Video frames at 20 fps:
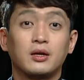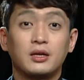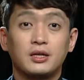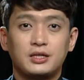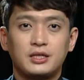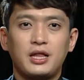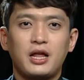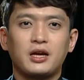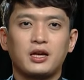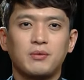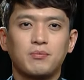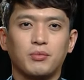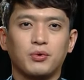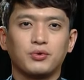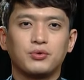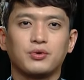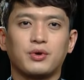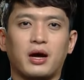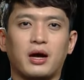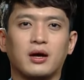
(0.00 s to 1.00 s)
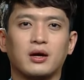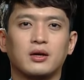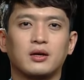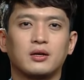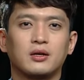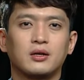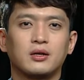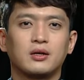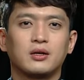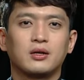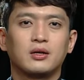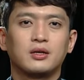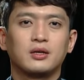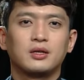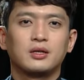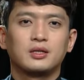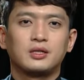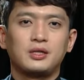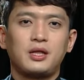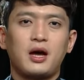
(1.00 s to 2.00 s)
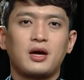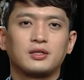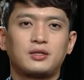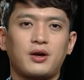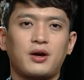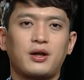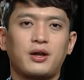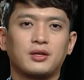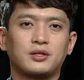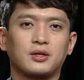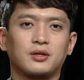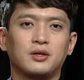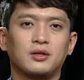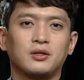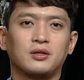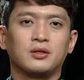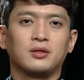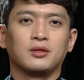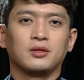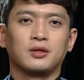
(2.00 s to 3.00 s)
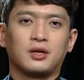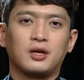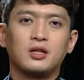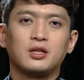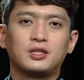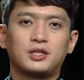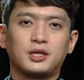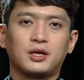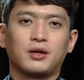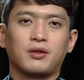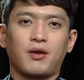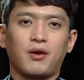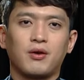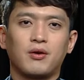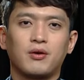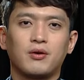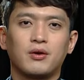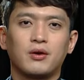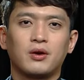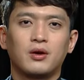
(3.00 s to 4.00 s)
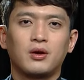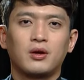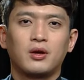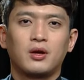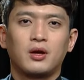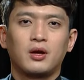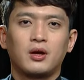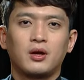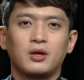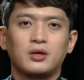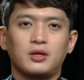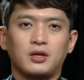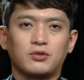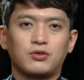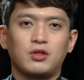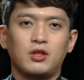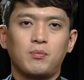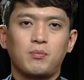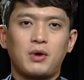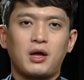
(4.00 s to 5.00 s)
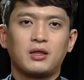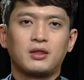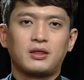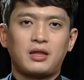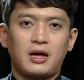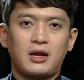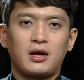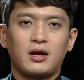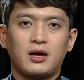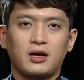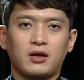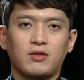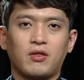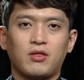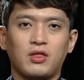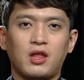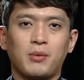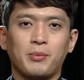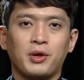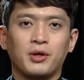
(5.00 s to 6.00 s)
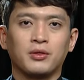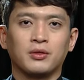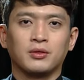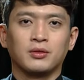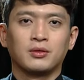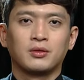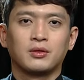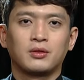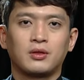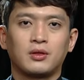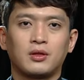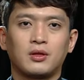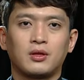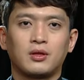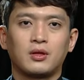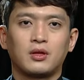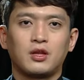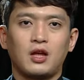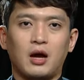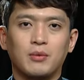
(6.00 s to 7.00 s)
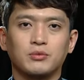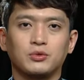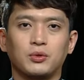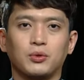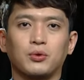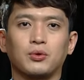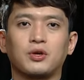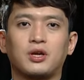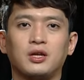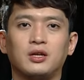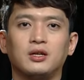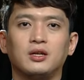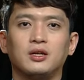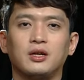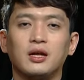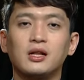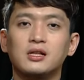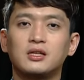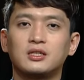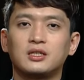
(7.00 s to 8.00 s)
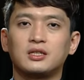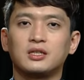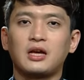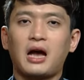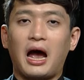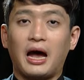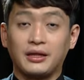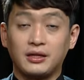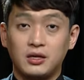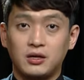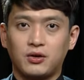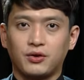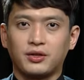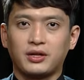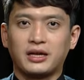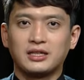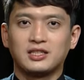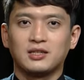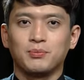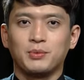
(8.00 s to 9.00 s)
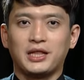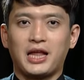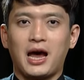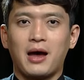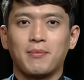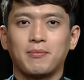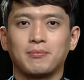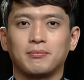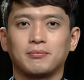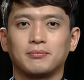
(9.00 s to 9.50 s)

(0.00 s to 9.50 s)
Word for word: 신앙인 모두가 신앙생활에서는 길치가 되어 예수님만 따라가게 된다면 아무도 길을 잃지 않을 것 같습니다.